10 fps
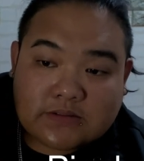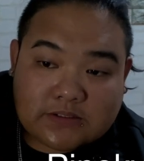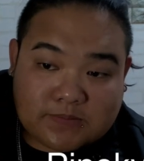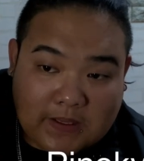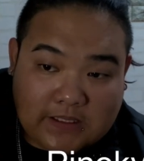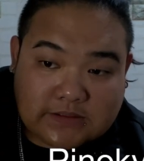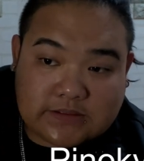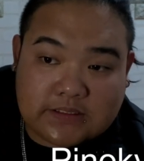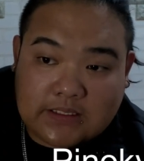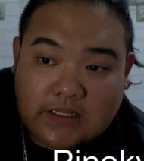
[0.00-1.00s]

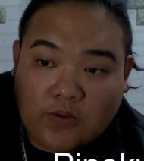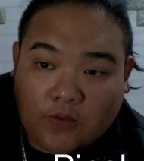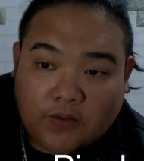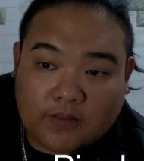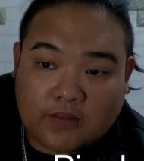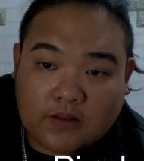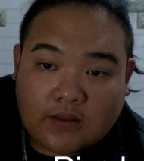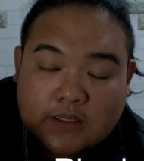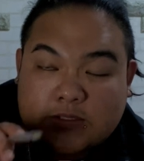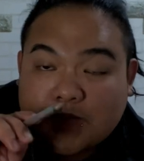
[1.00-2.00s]
space Nihon.
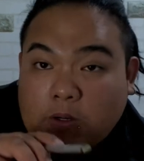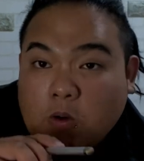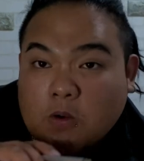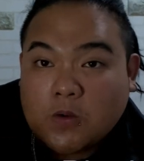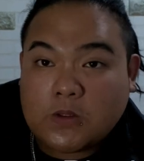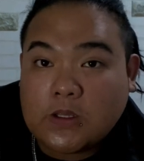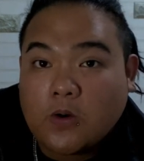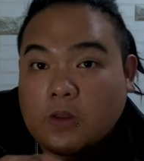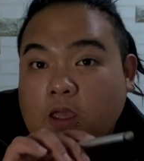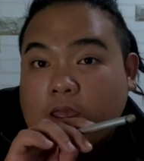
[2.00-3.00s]
It's Pinocchio
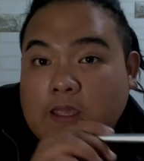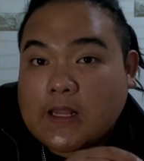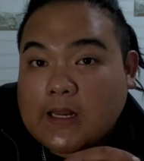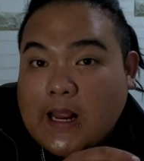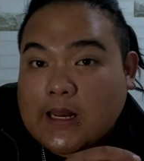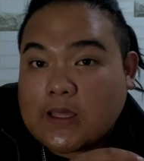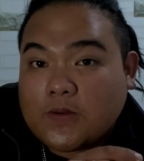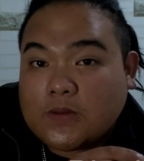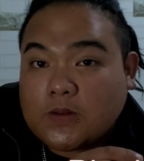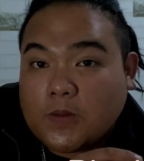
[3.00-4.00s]
Nihon. Yan, ilalagay ko
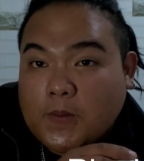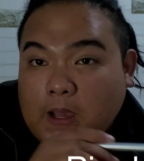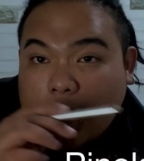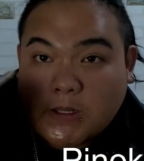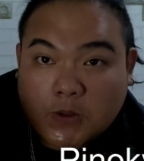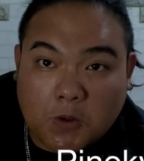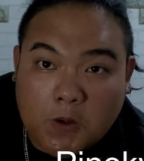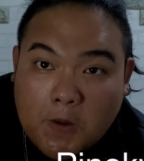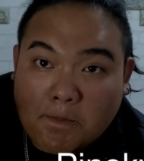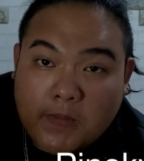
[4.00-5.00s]
dito yung pangalan ko.
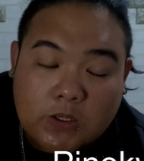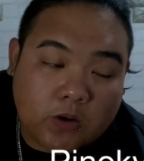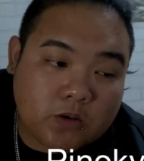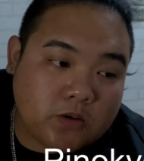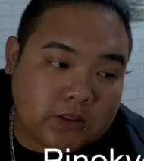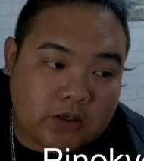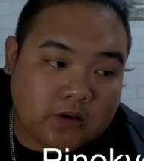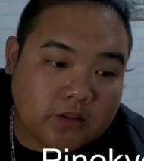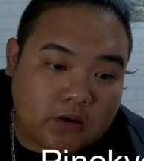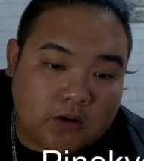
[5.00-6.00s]
Pinocchio Nihon.